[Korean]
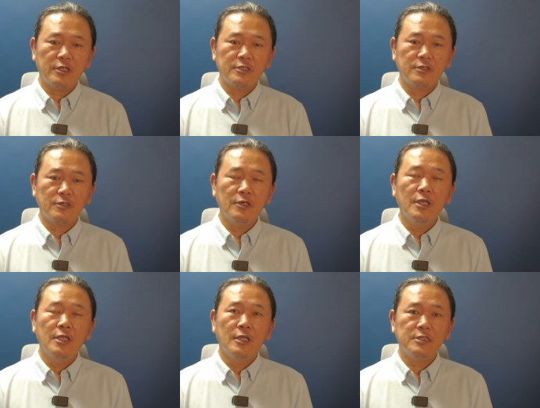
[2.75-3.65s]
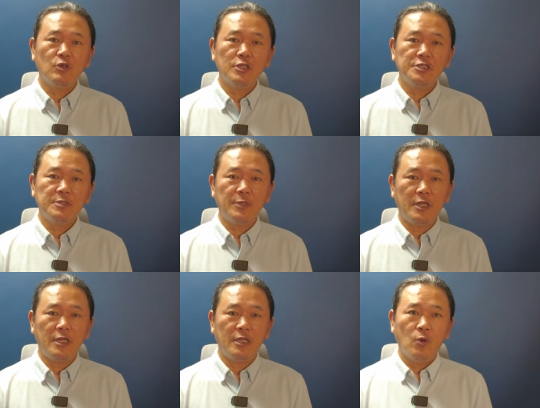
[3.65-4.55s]
그래서 7월
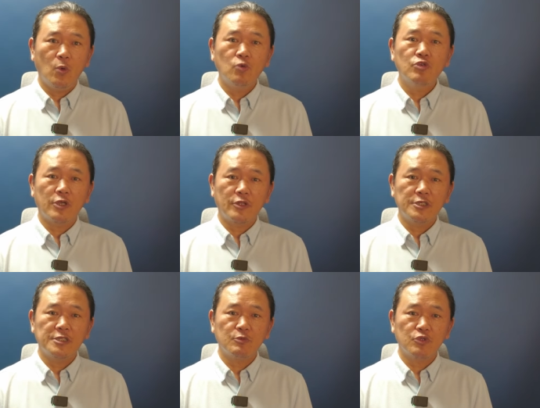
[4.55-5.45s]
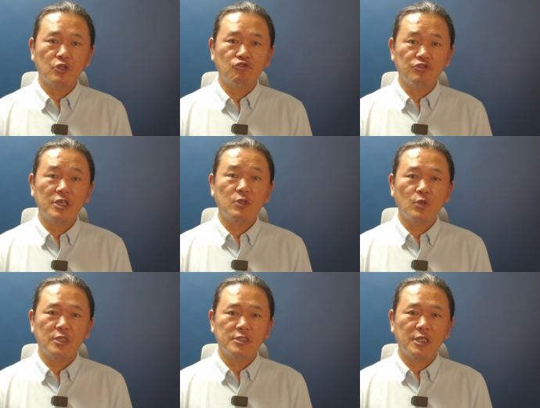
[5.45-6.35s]
10일 오후 8시부터 2시간
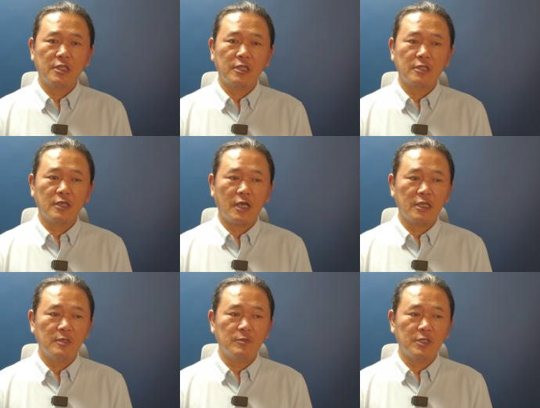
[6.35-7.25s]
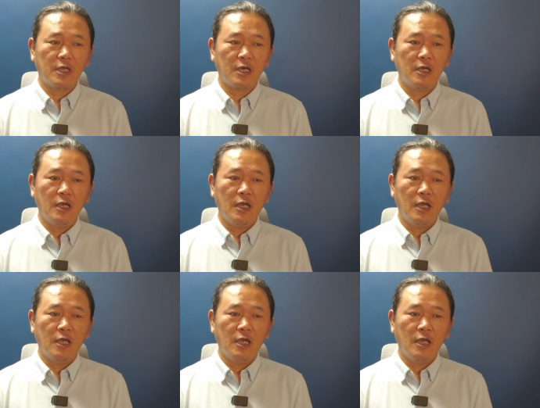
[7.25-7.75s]
동안 진행되는 강의입니다.